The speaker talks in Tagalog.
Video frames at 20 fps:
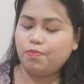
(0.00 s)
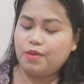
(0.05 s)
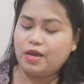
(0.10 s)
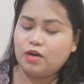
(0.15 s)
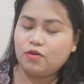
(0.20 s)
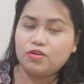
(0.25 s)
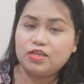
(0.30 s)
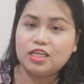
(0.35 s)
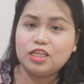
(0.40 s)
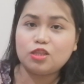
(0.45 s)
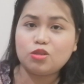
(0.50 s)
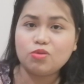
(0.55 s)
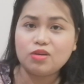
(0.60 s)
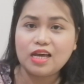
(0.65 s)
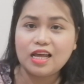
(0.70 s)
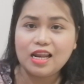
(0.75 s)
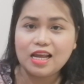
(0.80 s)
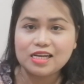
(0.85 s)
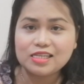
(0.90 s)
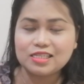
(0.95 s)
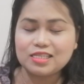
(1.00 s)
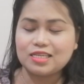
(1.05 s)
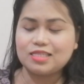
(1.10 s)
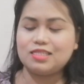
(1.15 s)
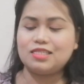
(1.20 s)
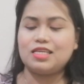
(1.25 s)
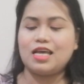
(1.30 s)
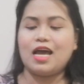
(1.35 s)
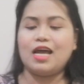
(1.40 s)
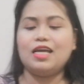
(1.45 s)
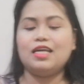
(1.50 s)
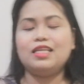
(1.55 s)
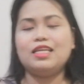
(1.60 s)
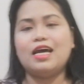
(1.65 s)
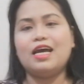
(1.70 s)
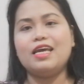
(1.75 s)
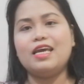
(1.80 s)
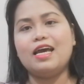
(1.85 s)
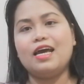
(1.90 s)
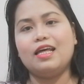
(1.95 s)
Pero dito na lang sa side,
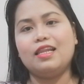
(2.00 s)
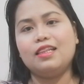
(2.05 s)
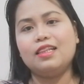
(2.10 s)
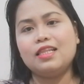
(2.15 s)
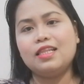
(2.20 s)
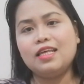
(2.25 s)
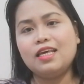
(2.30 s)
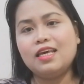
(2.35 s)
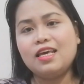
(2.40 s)
ayan.